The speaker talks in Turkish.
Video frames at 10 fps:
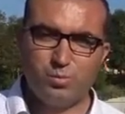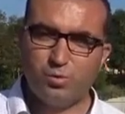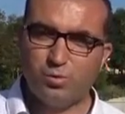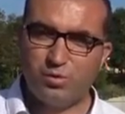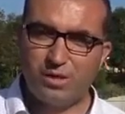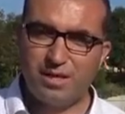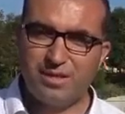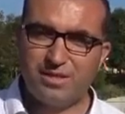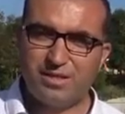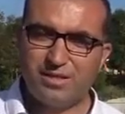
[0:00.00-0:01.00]
bu
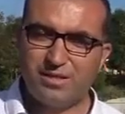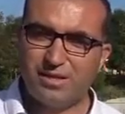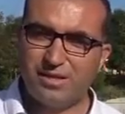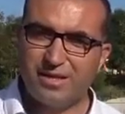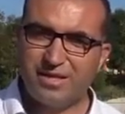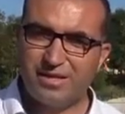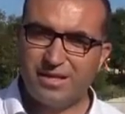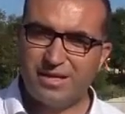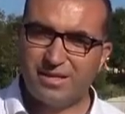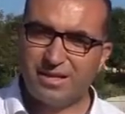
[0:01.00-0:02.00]
elektrik e,
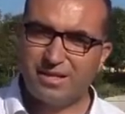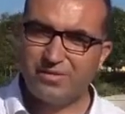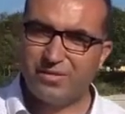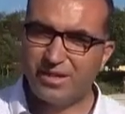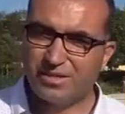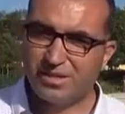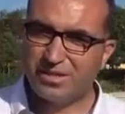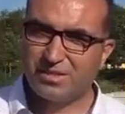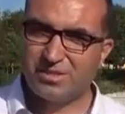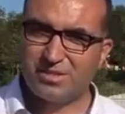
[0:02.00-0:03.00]
alternatif
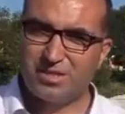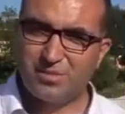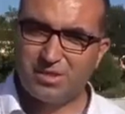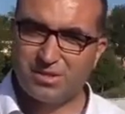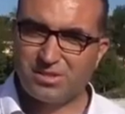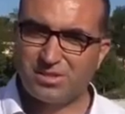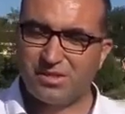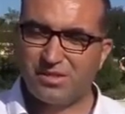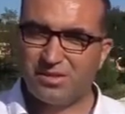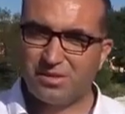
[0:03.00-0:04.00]
enerji sistemleri
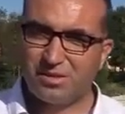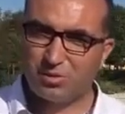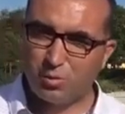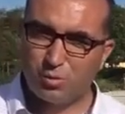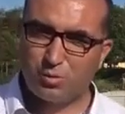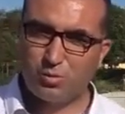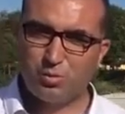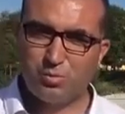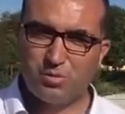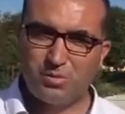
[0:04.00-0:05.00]
açısından e, çok
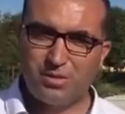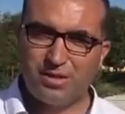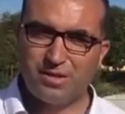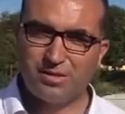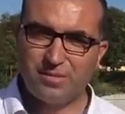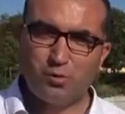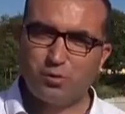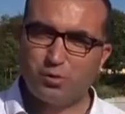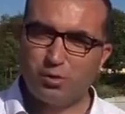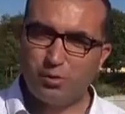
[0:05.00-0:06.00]
uygun bir maliyet.
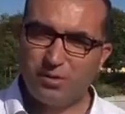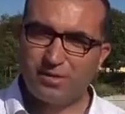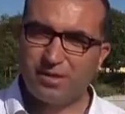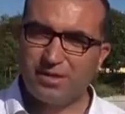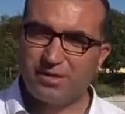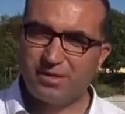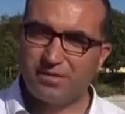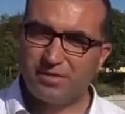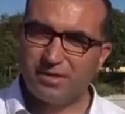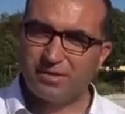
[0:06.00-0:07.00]
100 kilometre
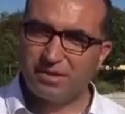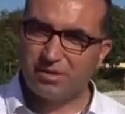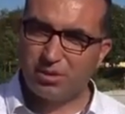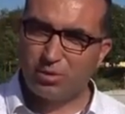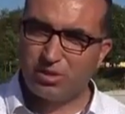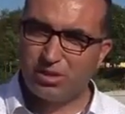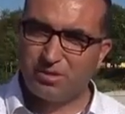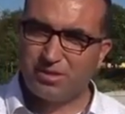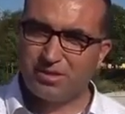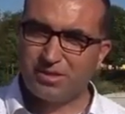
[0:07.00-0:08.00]
civarında hıza
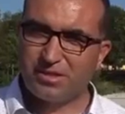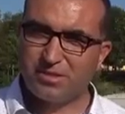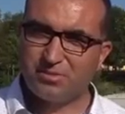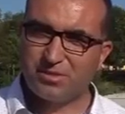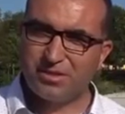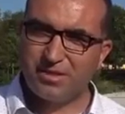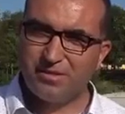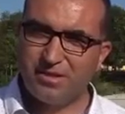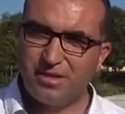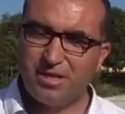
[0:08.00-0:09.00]
ulaşabiliriz
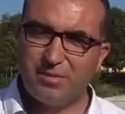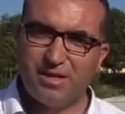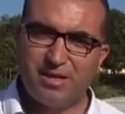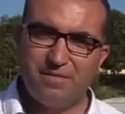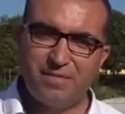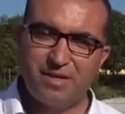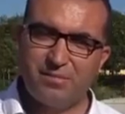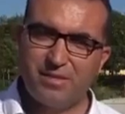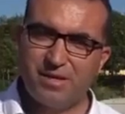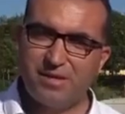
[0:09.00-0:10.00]
aracımızla ama en
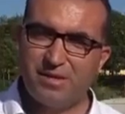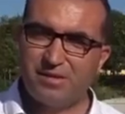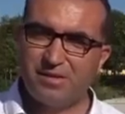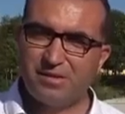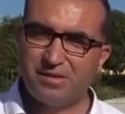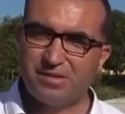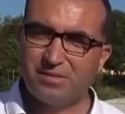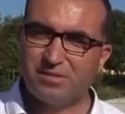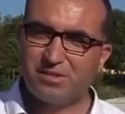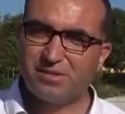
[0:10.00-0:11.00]
verimli
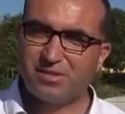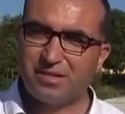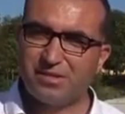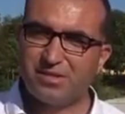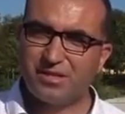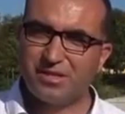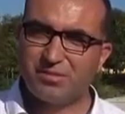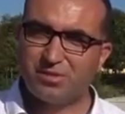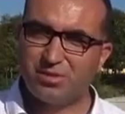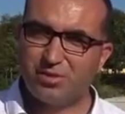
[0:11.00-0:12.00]
hızımız yaklaşık
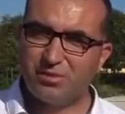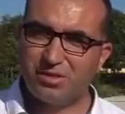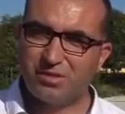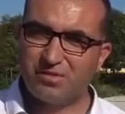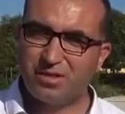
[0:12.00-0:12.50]
60 kilometre